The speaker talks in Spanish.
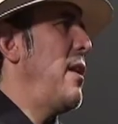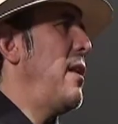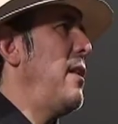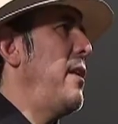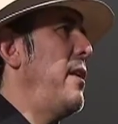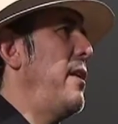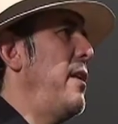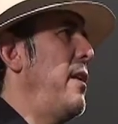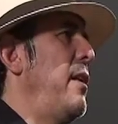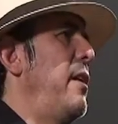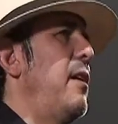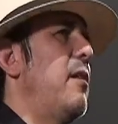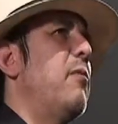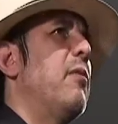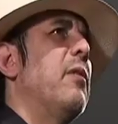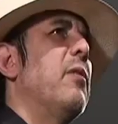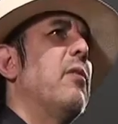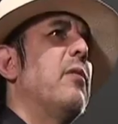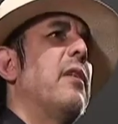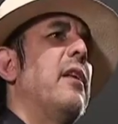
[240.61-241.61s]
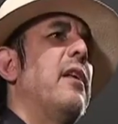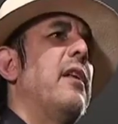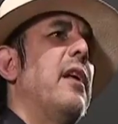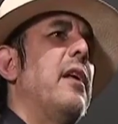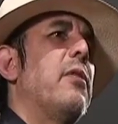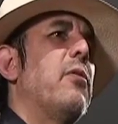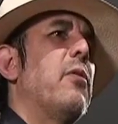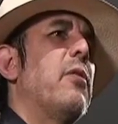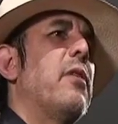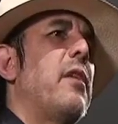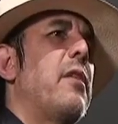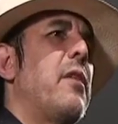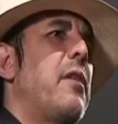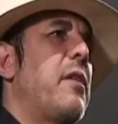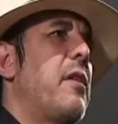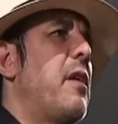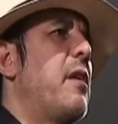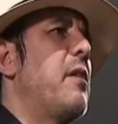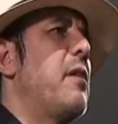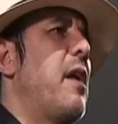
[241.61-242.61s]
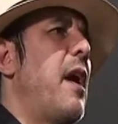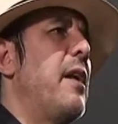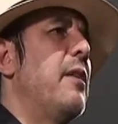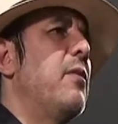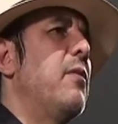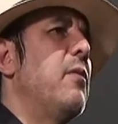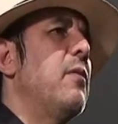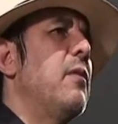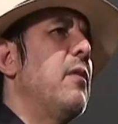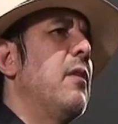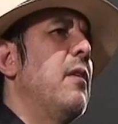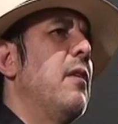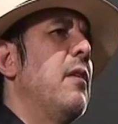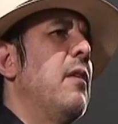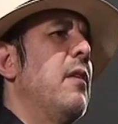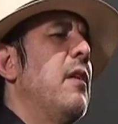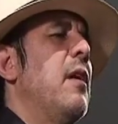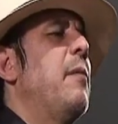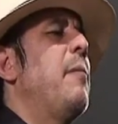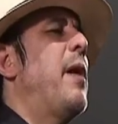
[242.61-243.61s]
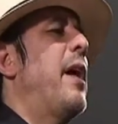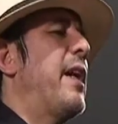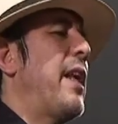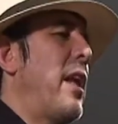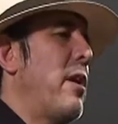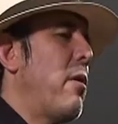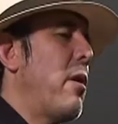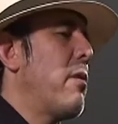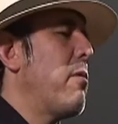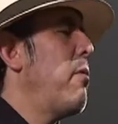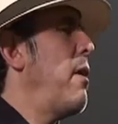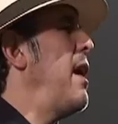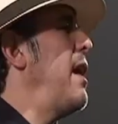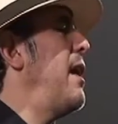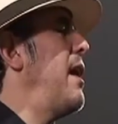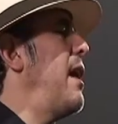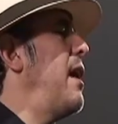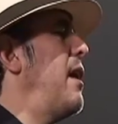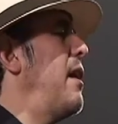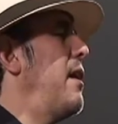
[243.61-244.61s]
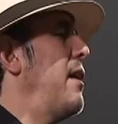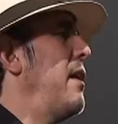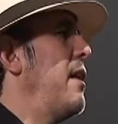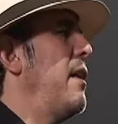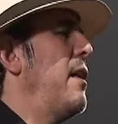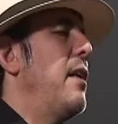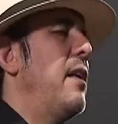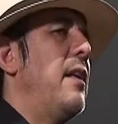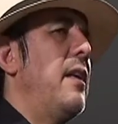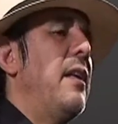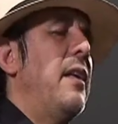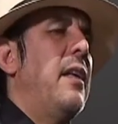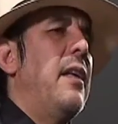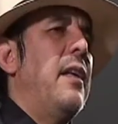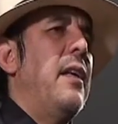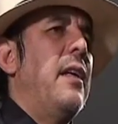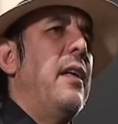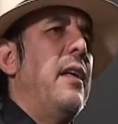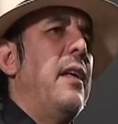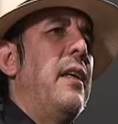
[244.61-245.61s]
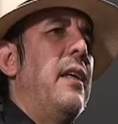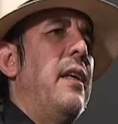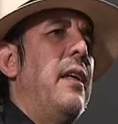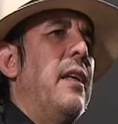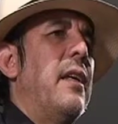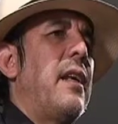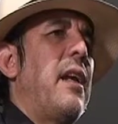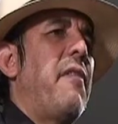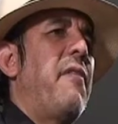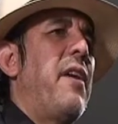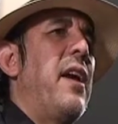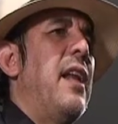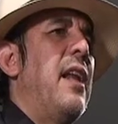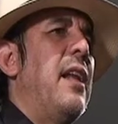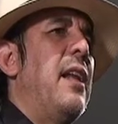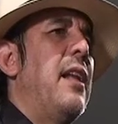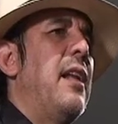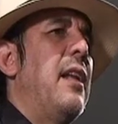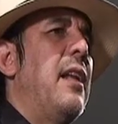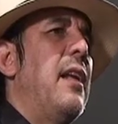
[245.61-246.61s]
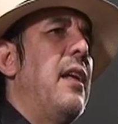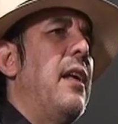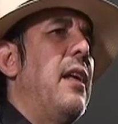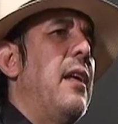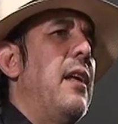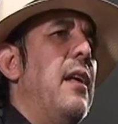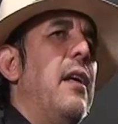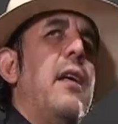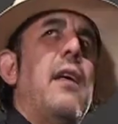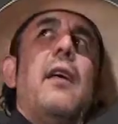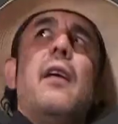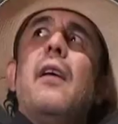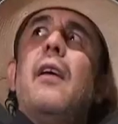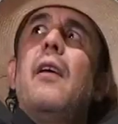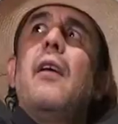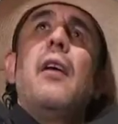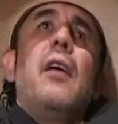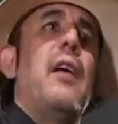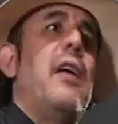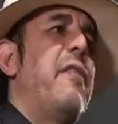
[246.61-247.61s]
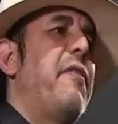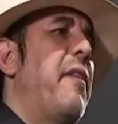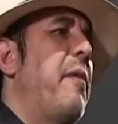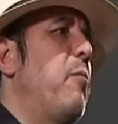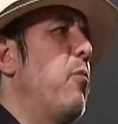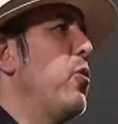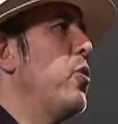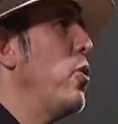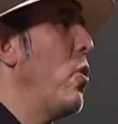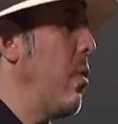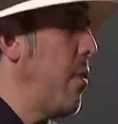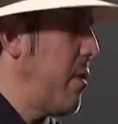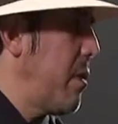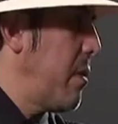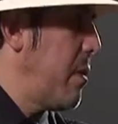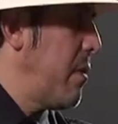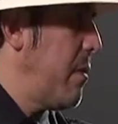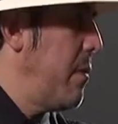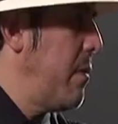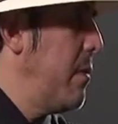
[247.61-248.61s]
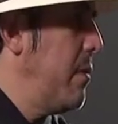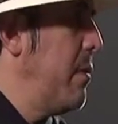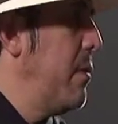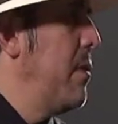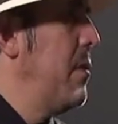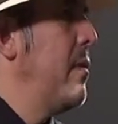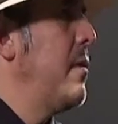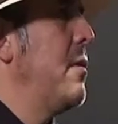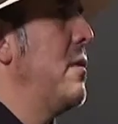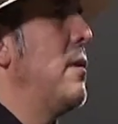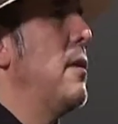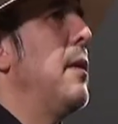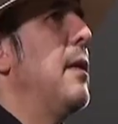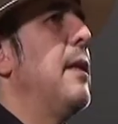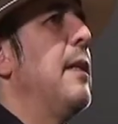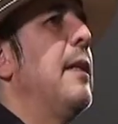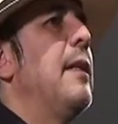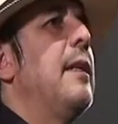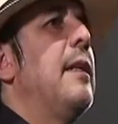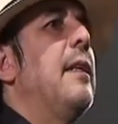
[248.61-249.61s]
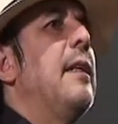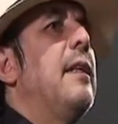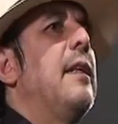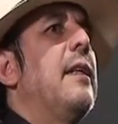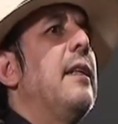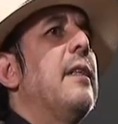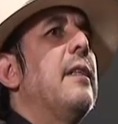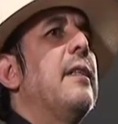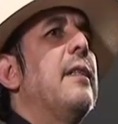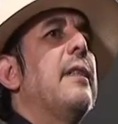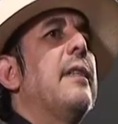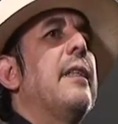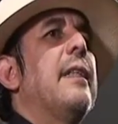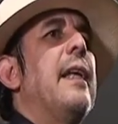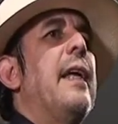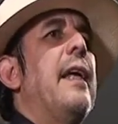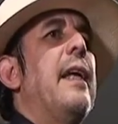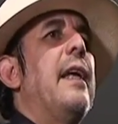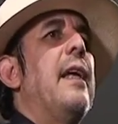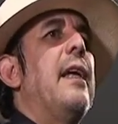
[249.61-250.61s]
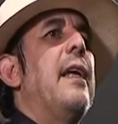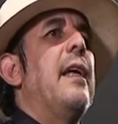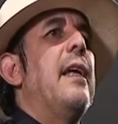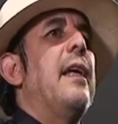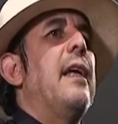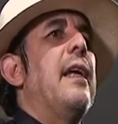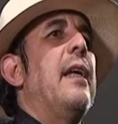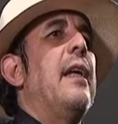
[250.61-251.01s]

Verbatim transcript: las leí cuando tenía yo 16 años, Mariana Nazuela, eh, eh, Rafael eh, F. Muñoz, este,